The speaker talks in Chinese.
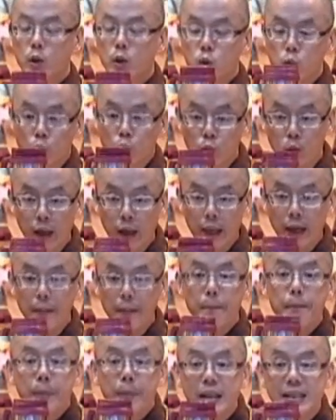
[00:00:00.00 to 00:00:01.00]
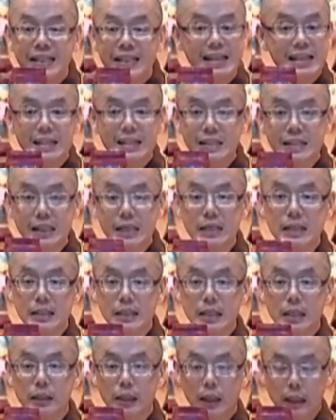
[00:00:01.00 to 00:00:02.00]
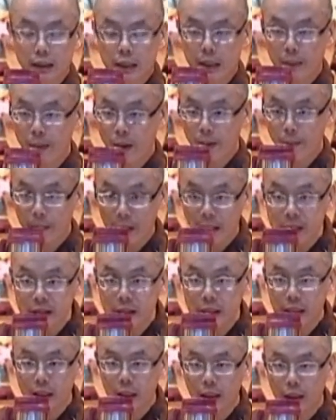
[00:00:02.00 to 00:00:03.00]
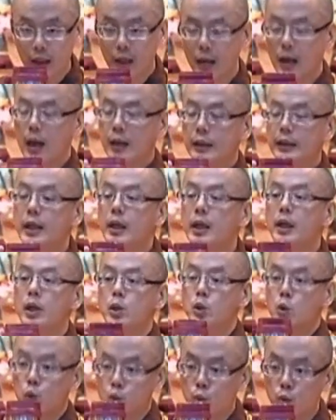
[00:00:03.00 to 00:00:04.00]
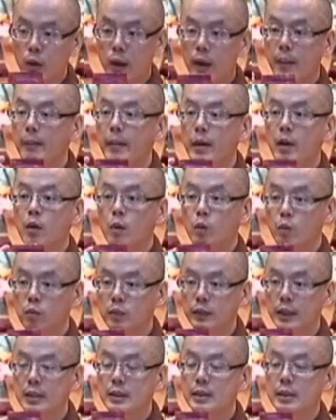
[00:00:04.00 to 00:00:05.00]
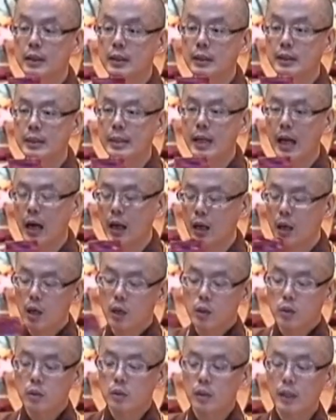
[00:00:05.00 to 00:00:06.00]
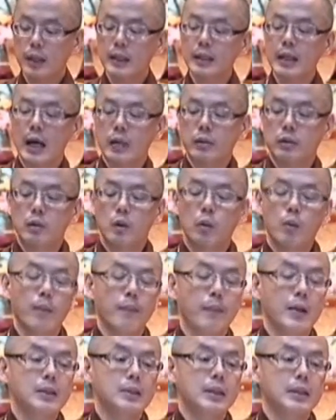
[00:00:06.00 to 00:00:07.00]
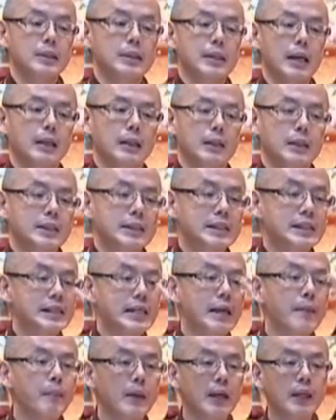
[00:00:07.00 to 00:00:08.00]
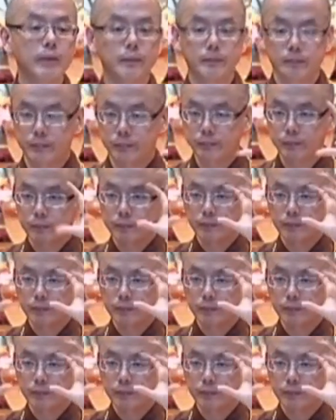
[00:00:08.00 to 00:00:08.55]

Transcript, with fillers: 水本身是清净的，代表本体。第二个，水没有固定形象。水哪时候会变形象呢？结冰。